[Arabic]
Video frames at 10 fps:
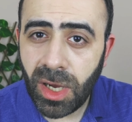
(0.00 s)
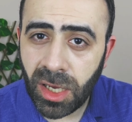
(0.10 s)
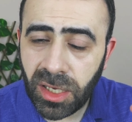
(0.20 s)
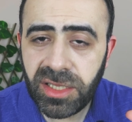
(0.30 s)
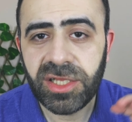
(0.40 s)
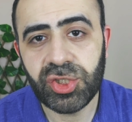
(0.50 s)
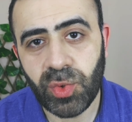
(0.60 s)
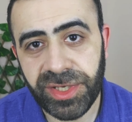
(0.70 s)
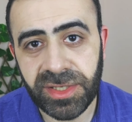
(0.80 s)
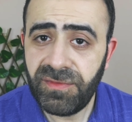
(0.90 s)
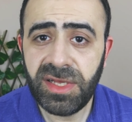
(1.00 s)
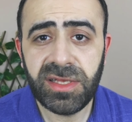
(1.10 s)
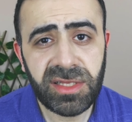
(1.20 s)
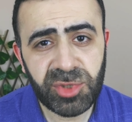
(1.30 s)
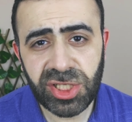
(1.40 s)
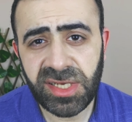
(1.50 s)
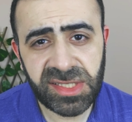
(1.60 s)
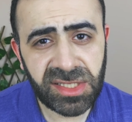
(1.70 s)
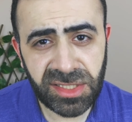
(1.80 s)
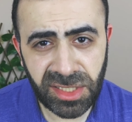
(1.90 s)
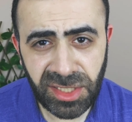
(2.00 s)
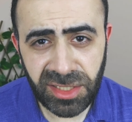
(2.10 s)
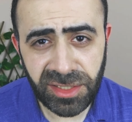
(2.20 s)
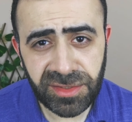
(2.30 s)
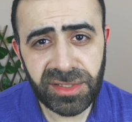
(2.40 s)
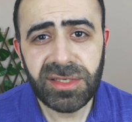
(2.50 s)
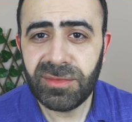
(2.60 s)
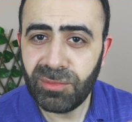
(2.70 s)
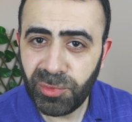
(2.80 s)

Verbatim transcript: اقل شويه فاللي مش لاقي زيت النعناع العطري